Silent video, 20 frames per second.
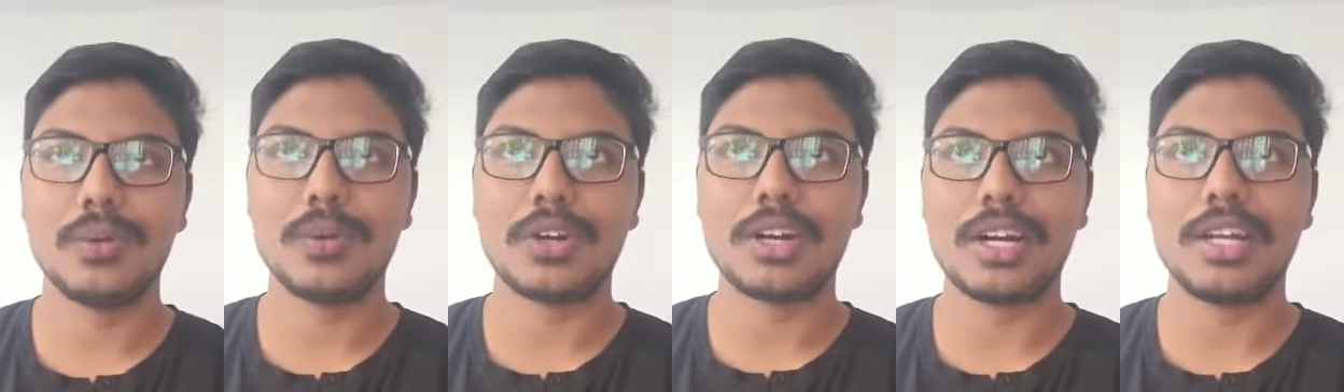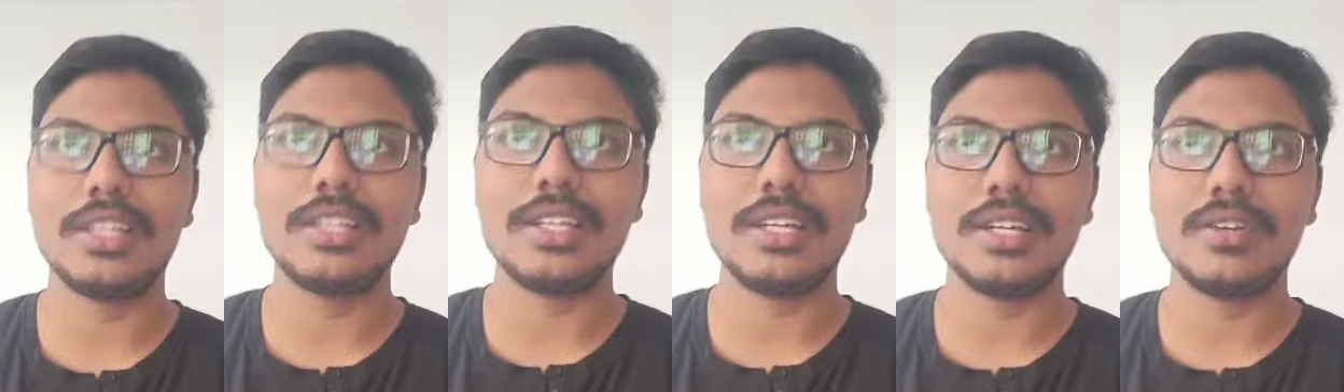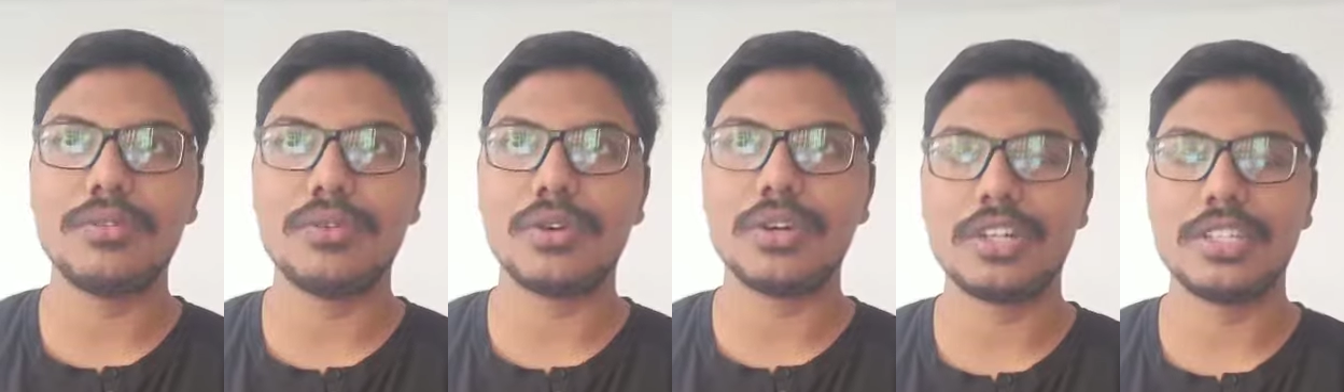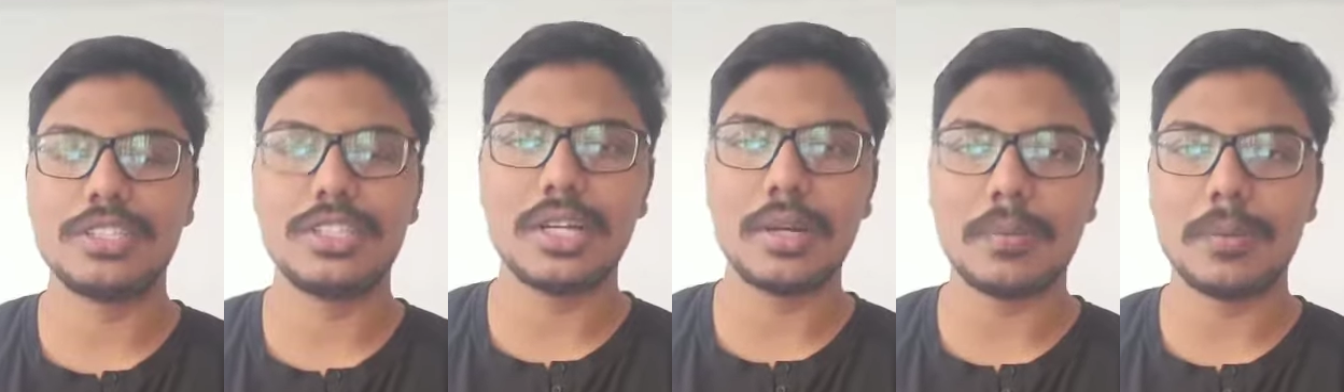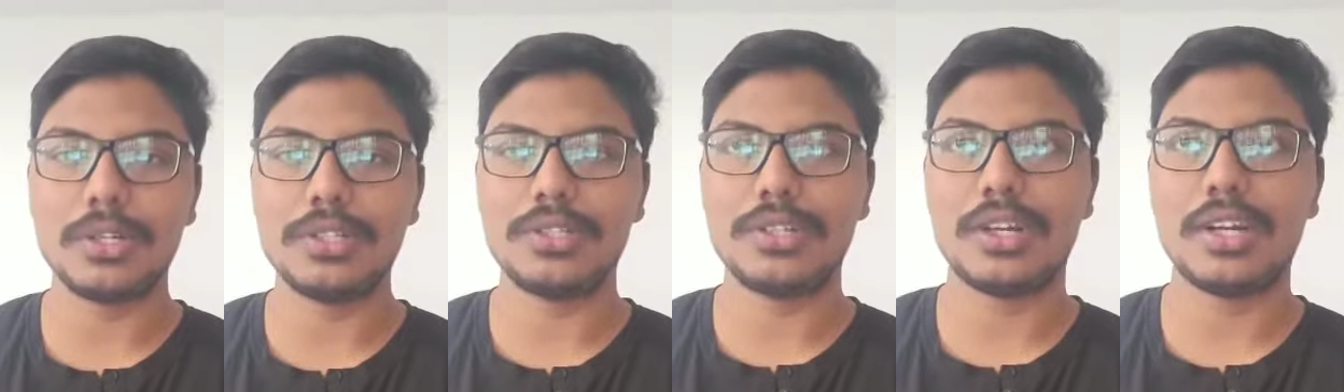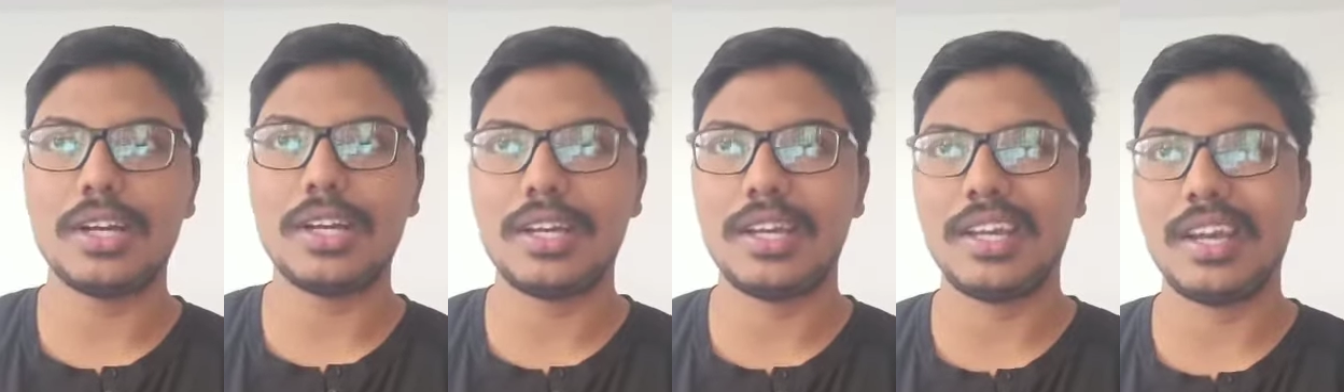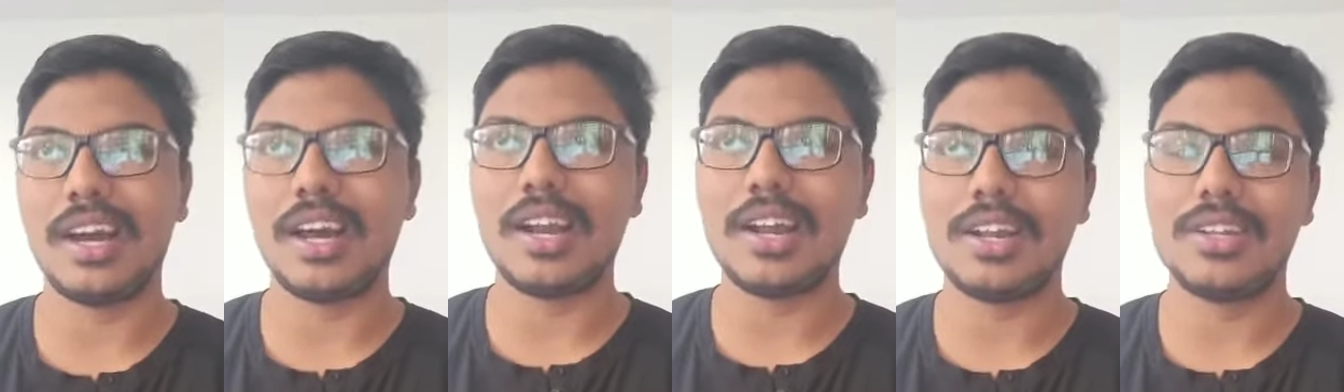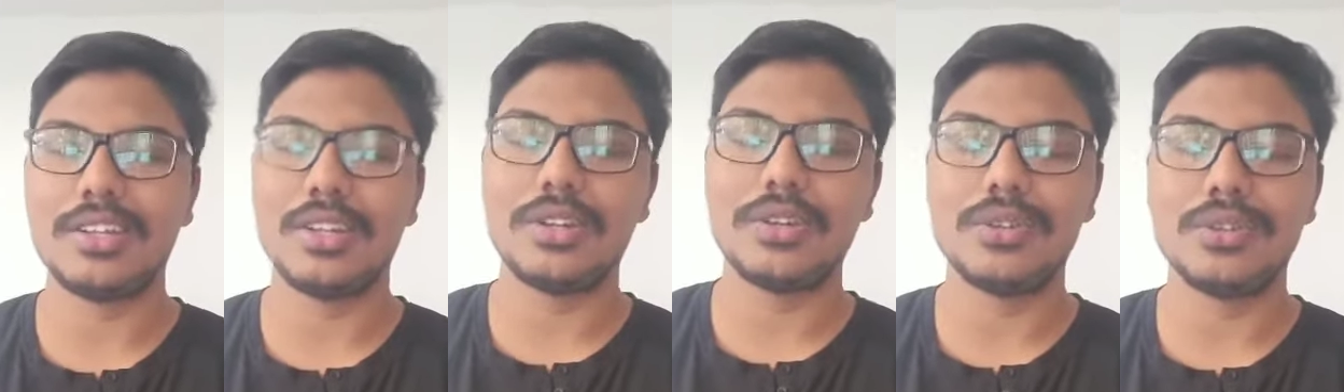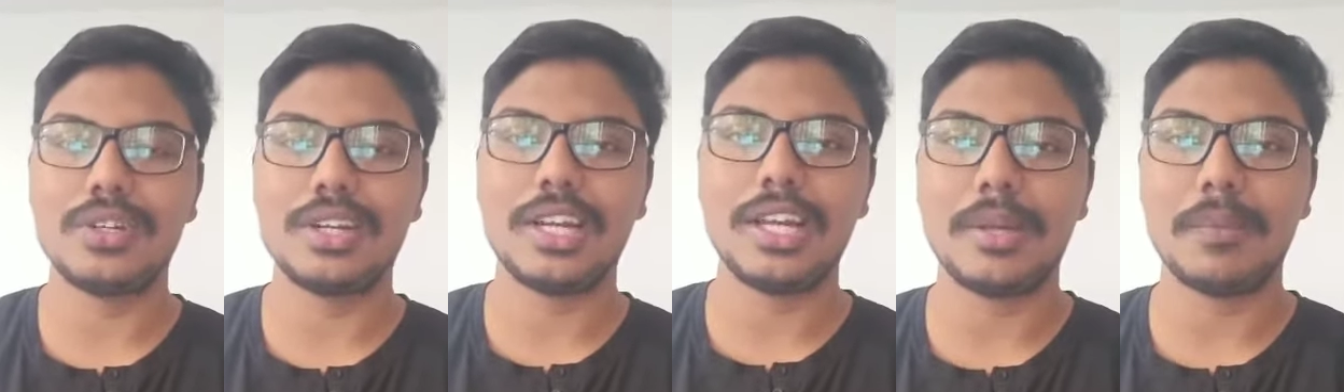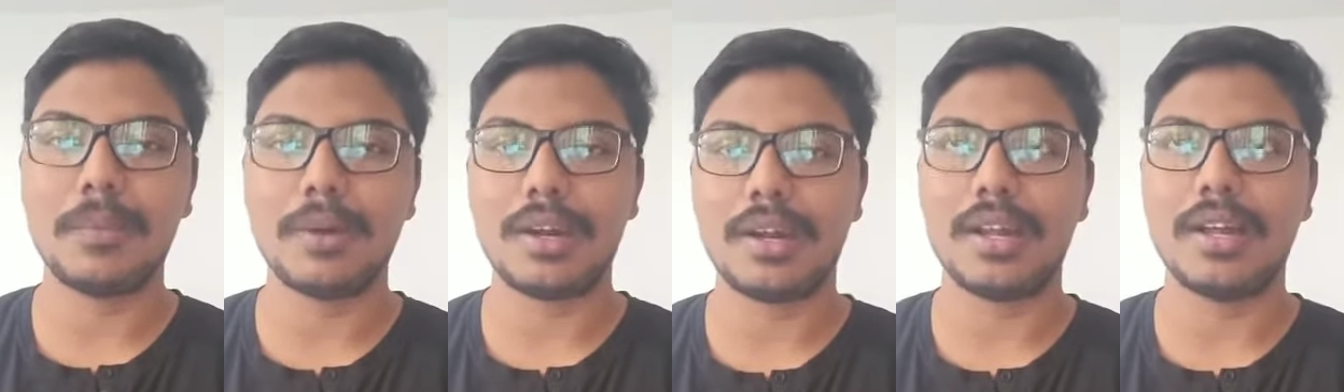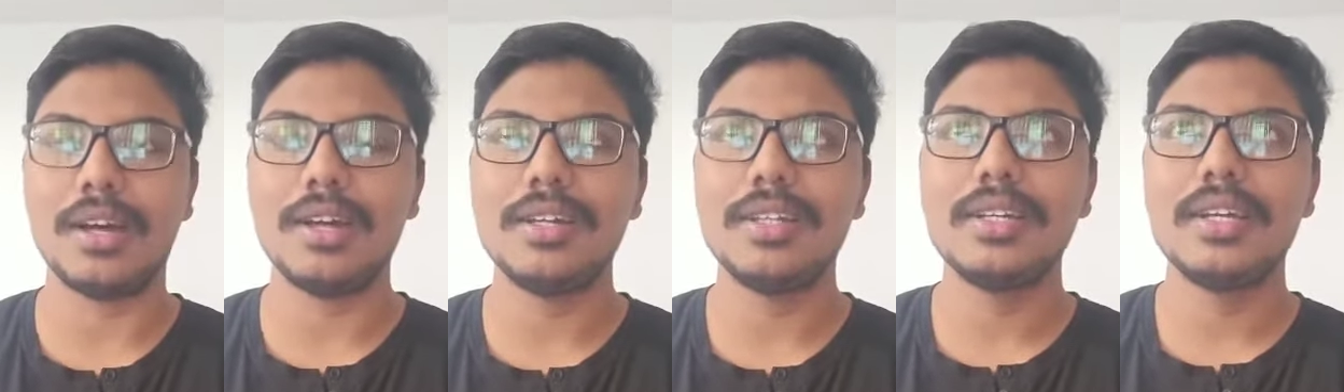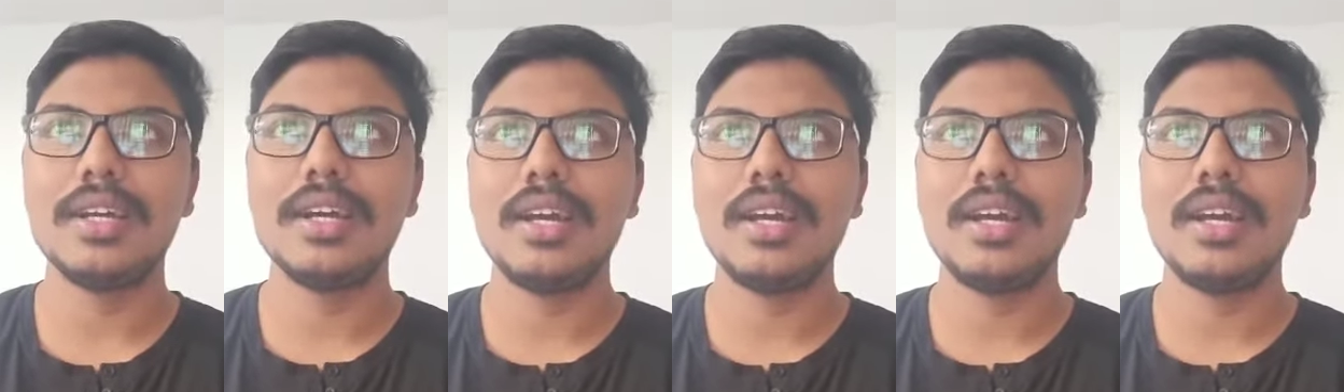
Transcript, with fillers: உட்காந்து ஃபோக்கஸ்டாக படித்தோன்னா யாராக இருந்தாலும் கிளியர் பண்ணலாம்